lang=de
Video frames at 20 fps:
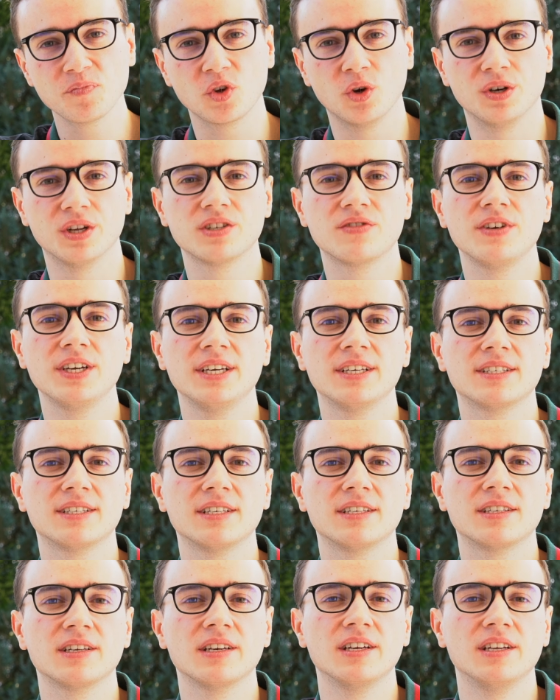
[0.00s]
Und deswegen ist
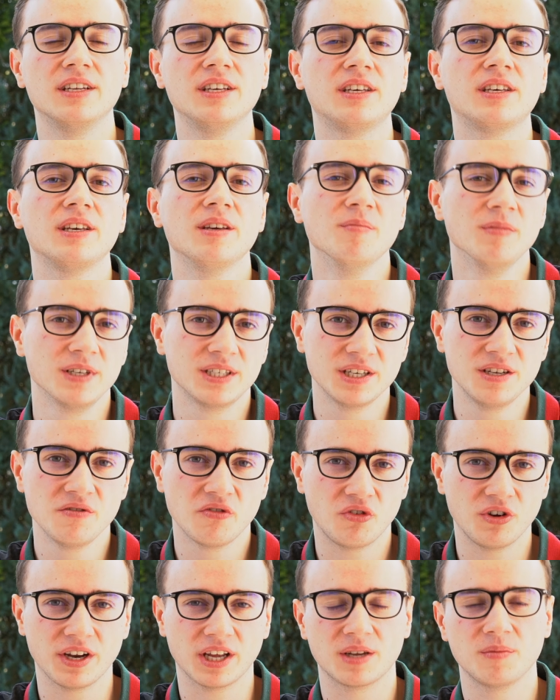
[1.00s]
es nicht immer
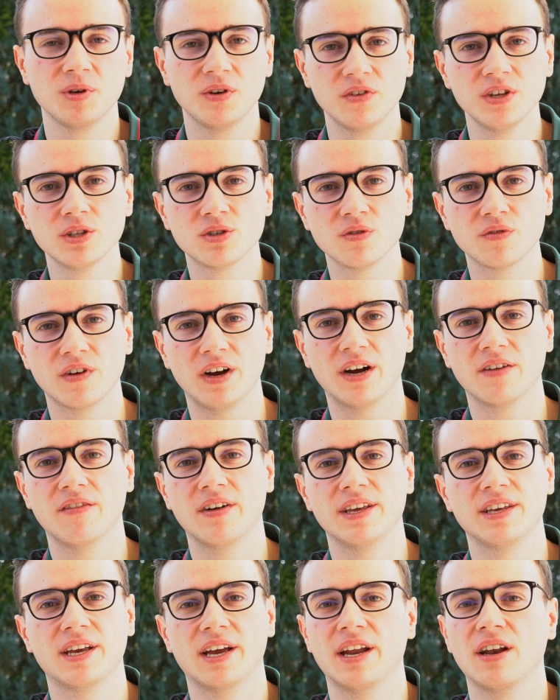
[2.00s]
sinnvoll, nach dem Gewinn zu fragen,
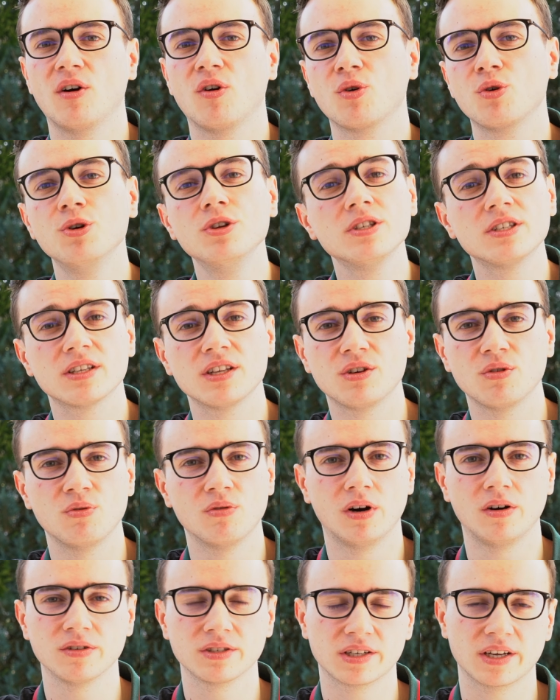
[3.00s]
weil ich kann auch künstlich
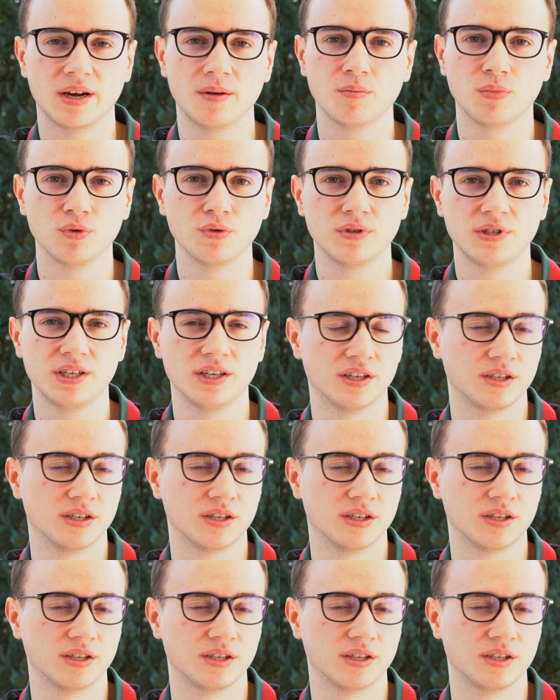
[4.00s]
hohe Ausgaben produzieren.